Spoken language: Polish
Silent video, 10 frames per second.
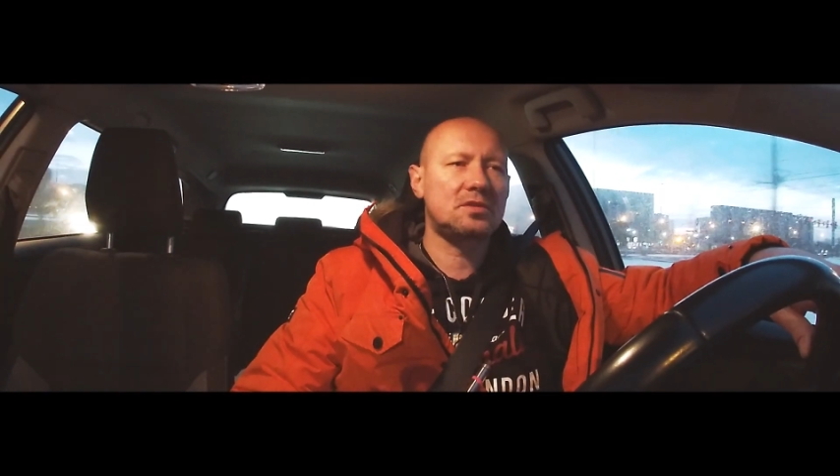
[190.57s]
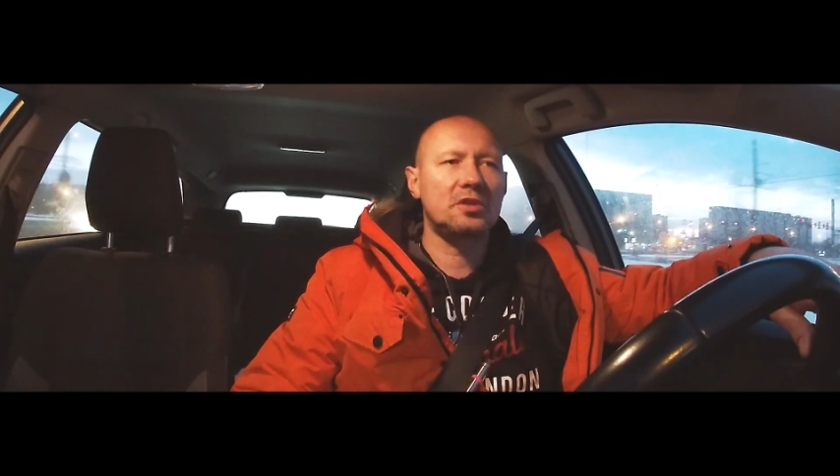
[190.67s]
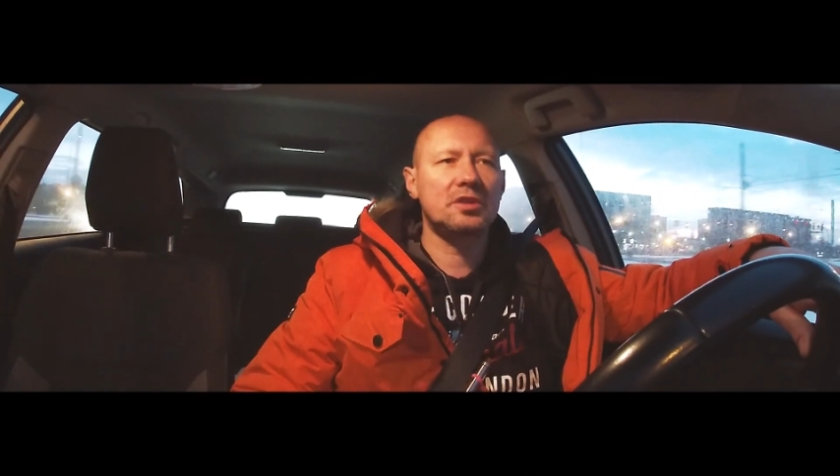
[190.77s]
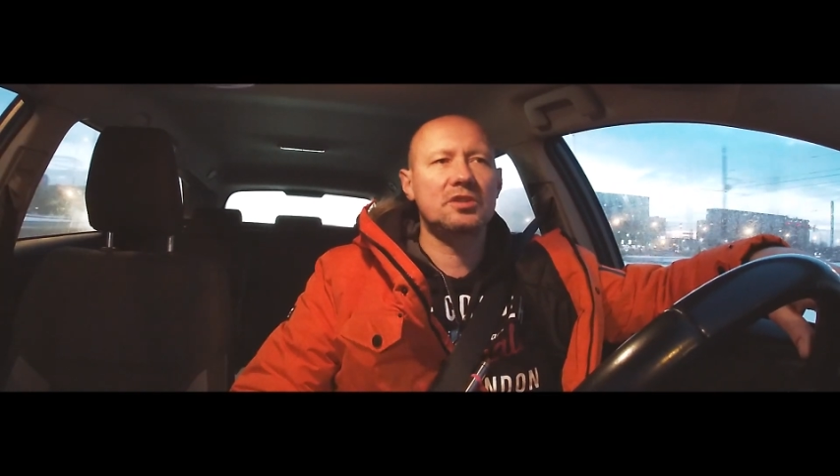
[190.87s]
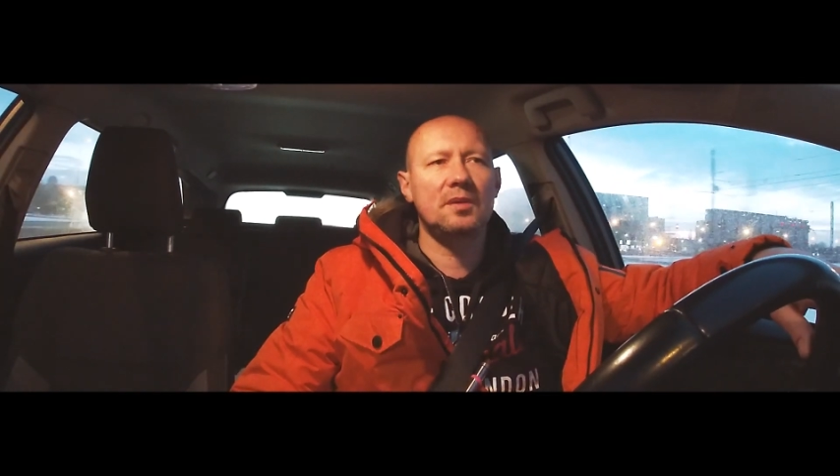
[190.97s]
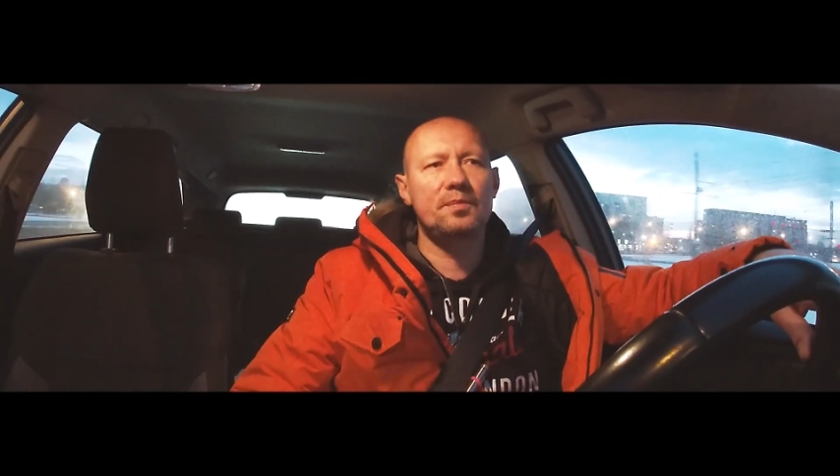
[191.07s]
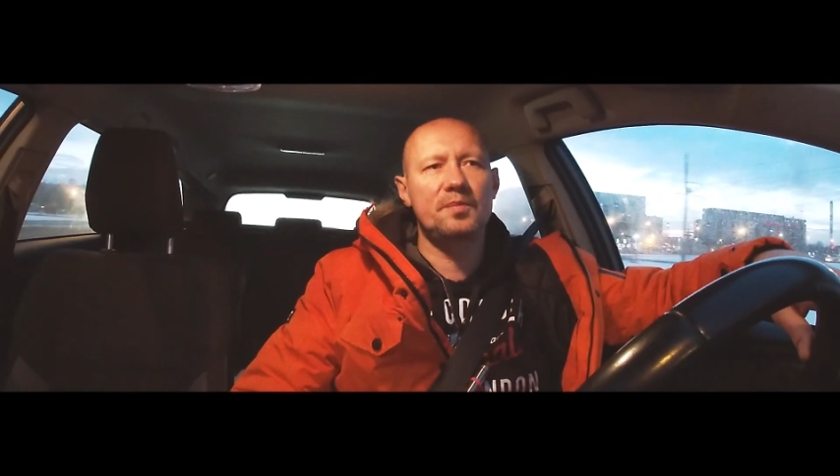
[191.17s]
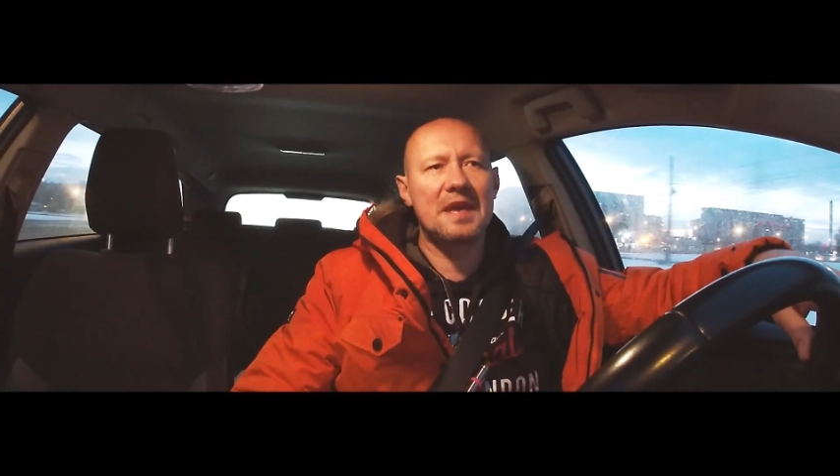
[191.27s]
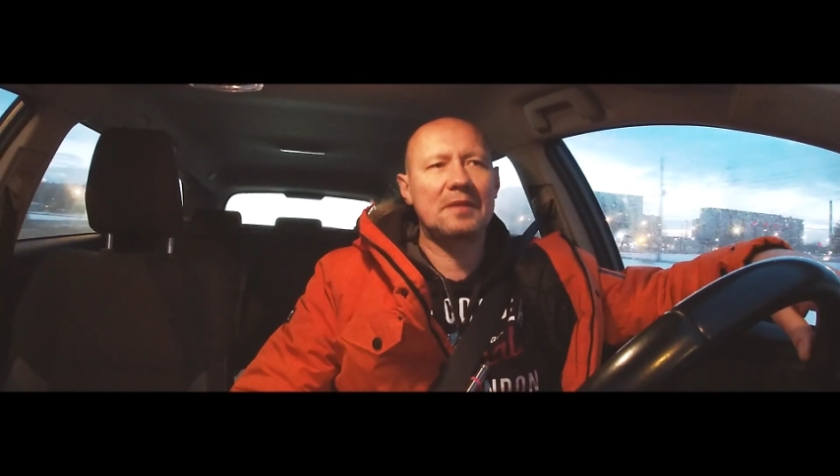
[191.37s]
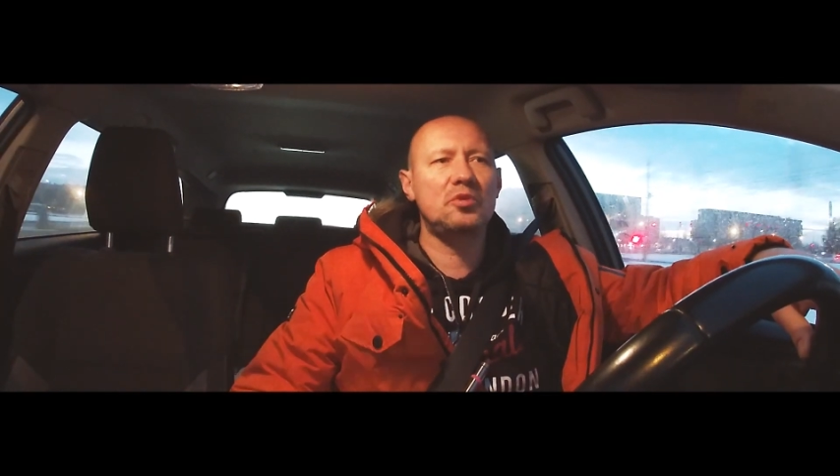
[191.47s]
stronę, gdzie
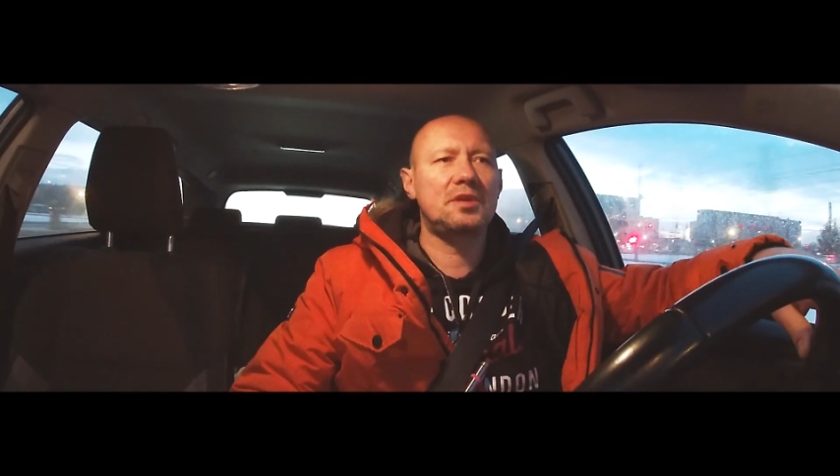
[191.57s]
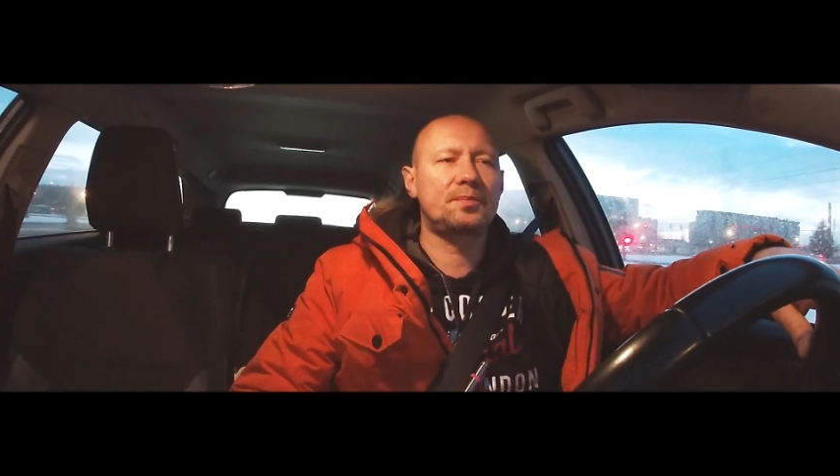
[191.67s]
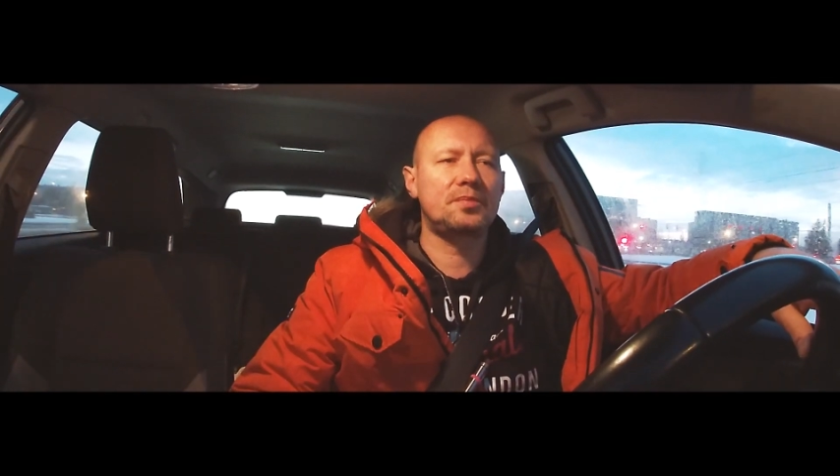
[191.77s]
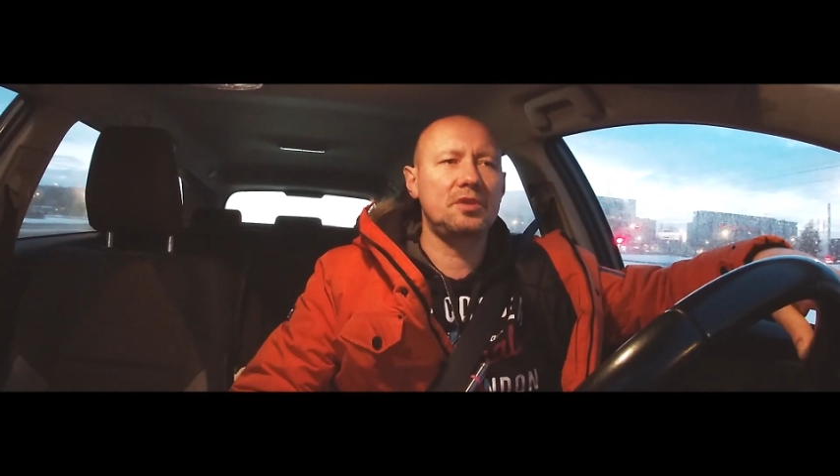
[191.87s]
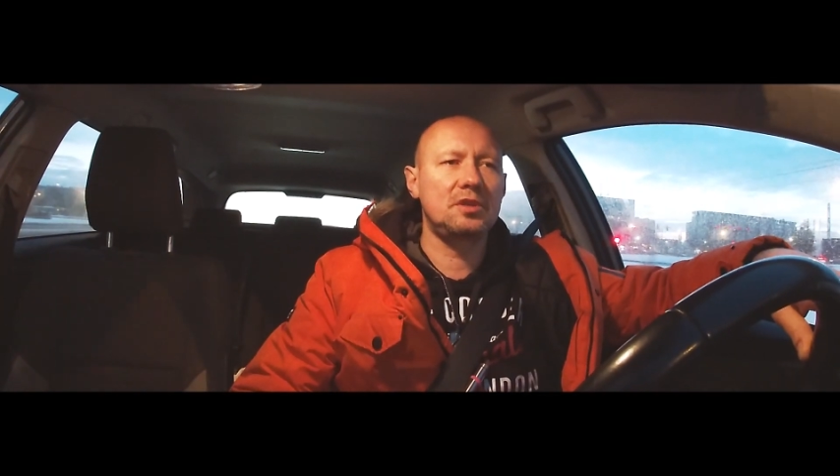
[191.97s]
biegł ich,